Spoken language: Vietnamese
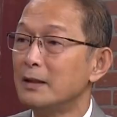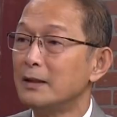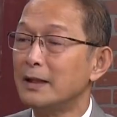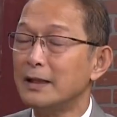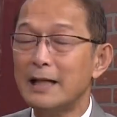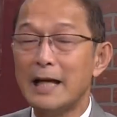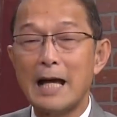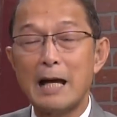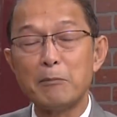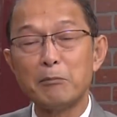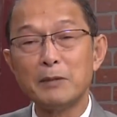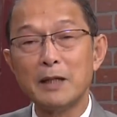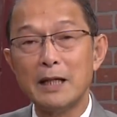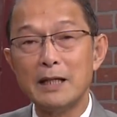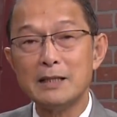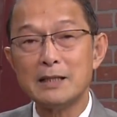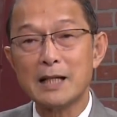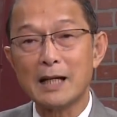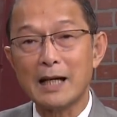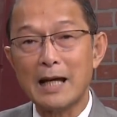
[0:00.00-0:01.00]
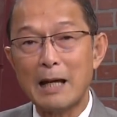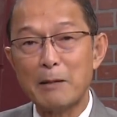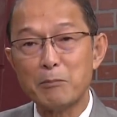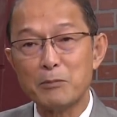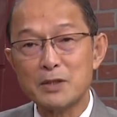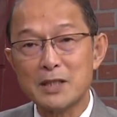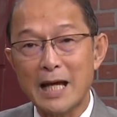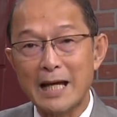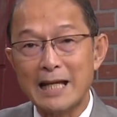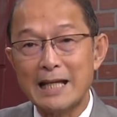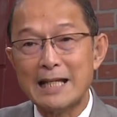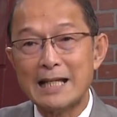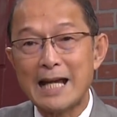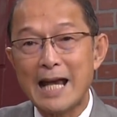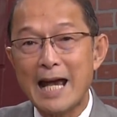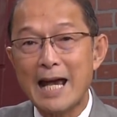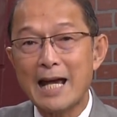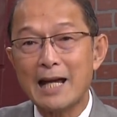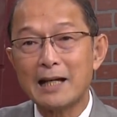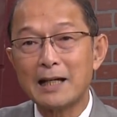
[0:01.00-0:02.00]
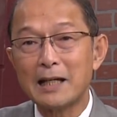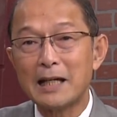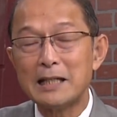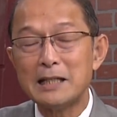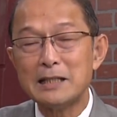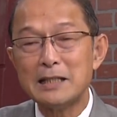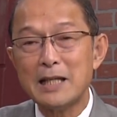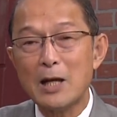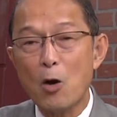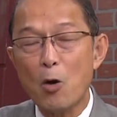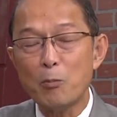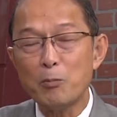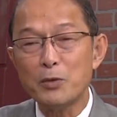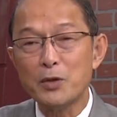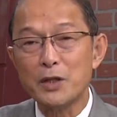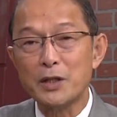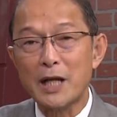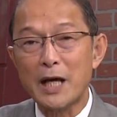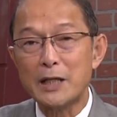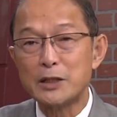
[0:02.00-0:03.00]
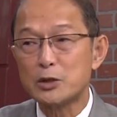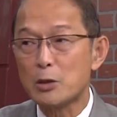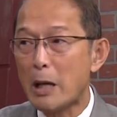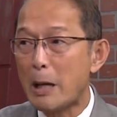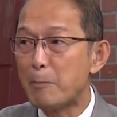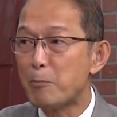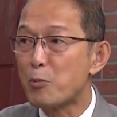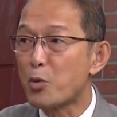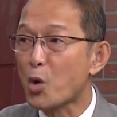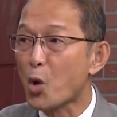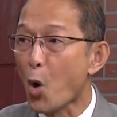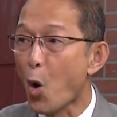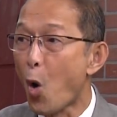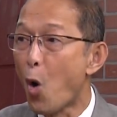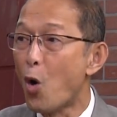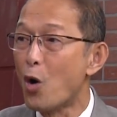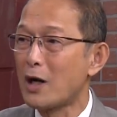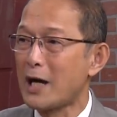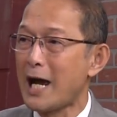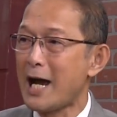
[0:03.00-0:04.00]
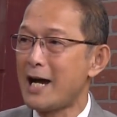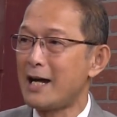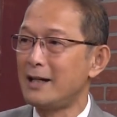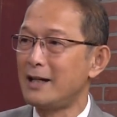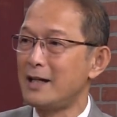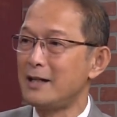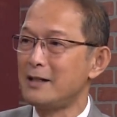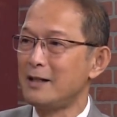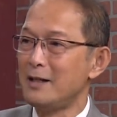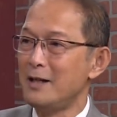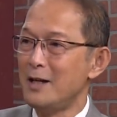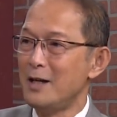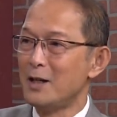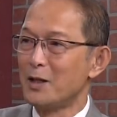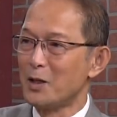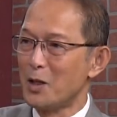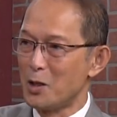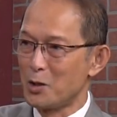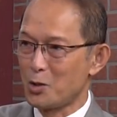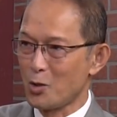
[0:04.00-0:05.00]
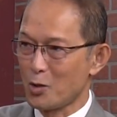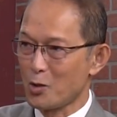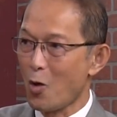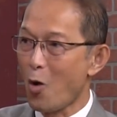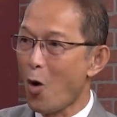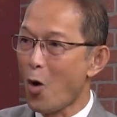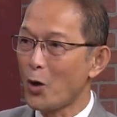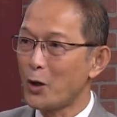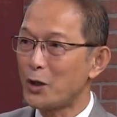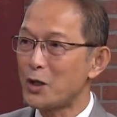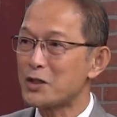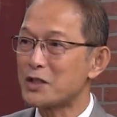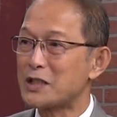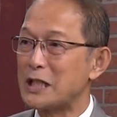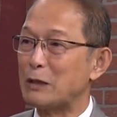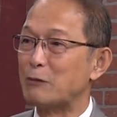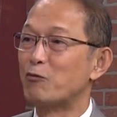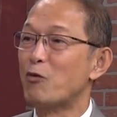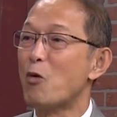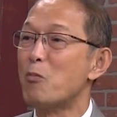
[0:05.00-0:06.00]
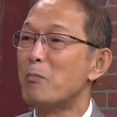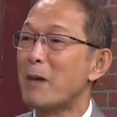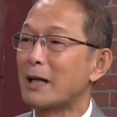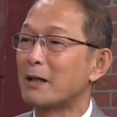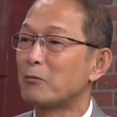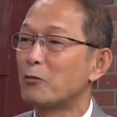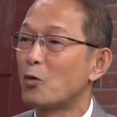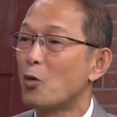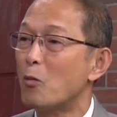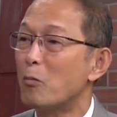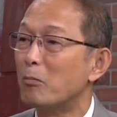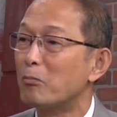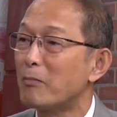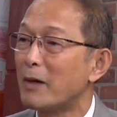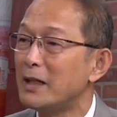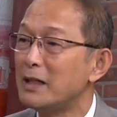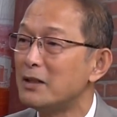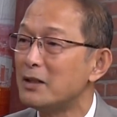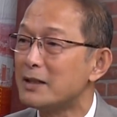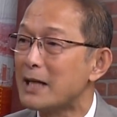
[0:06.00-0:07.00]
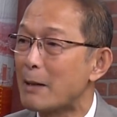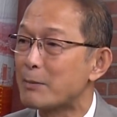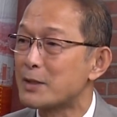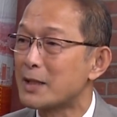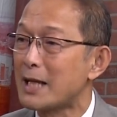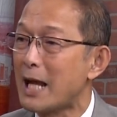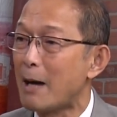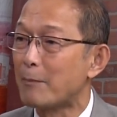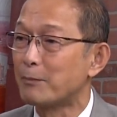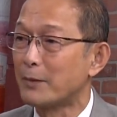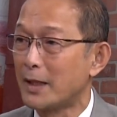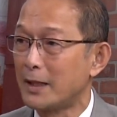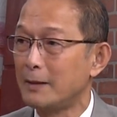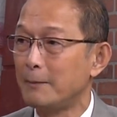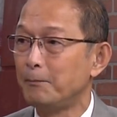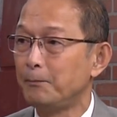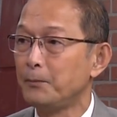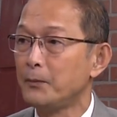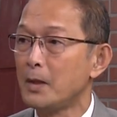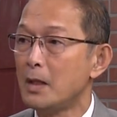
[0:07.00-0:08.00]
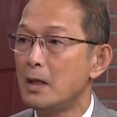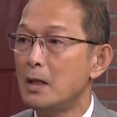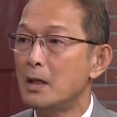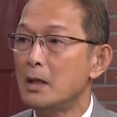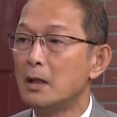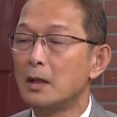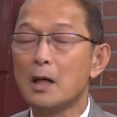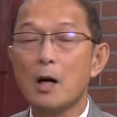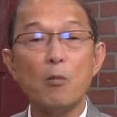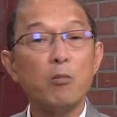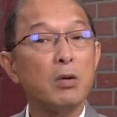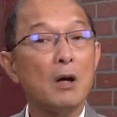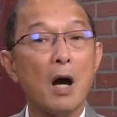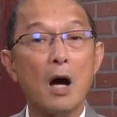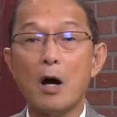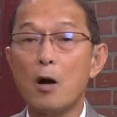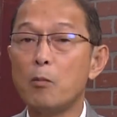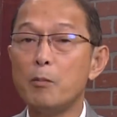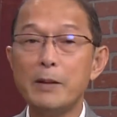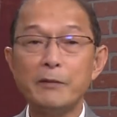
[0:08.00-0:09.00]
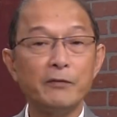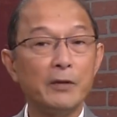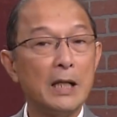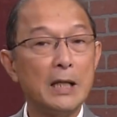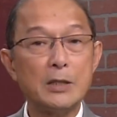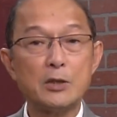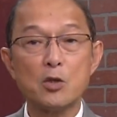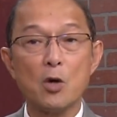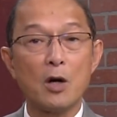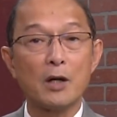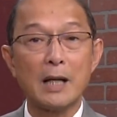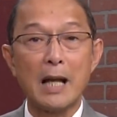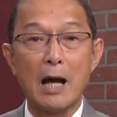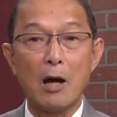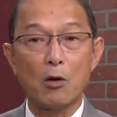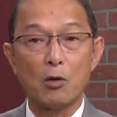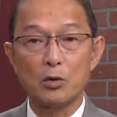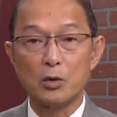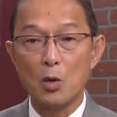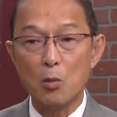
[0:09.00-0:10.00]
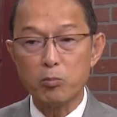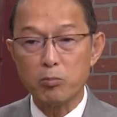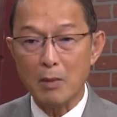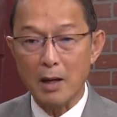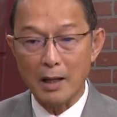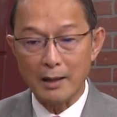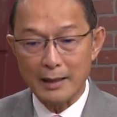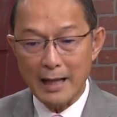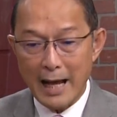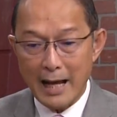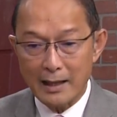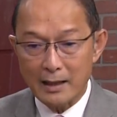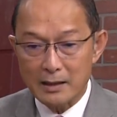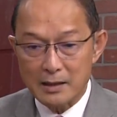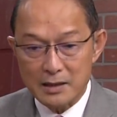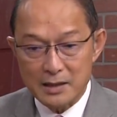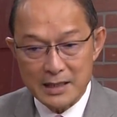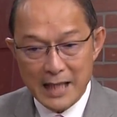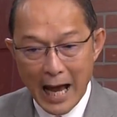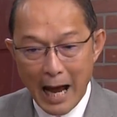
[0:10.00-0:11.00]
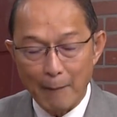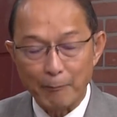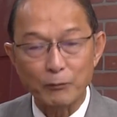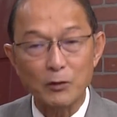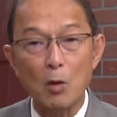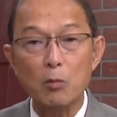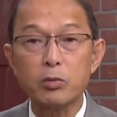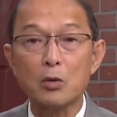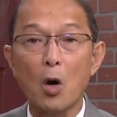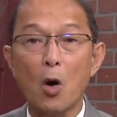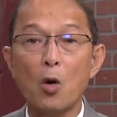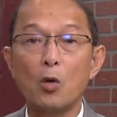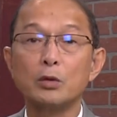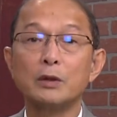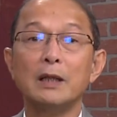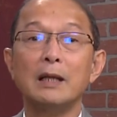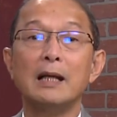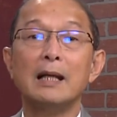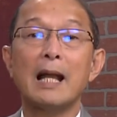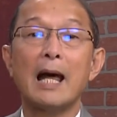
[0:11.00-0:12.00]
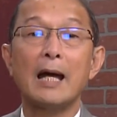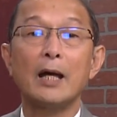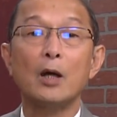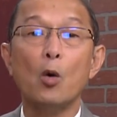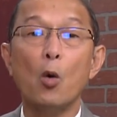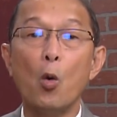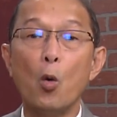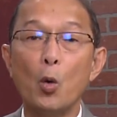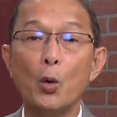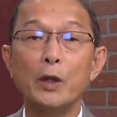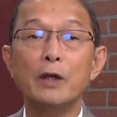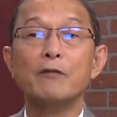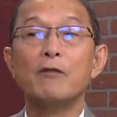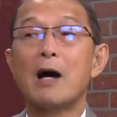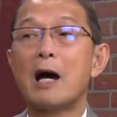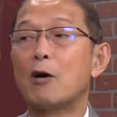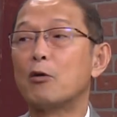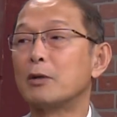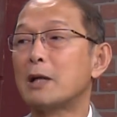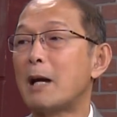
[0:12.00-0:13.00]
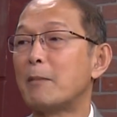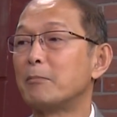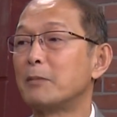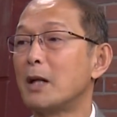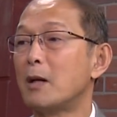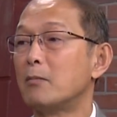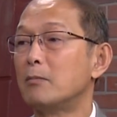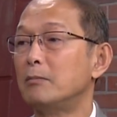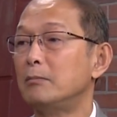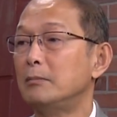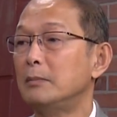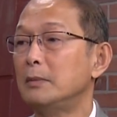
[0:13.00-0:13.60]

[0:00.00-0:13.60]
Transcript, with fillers: thì em nghĩ rằng em chạy ngang cái nhóm người này, sau em rồ ga lên để cho khói nó xịt vô mặt của mấy người đạp xe đạp này. Không ngờ, không biết vì lý do nào, lúc mà đang giảm tốc độ thì lại ủi vào đám đông.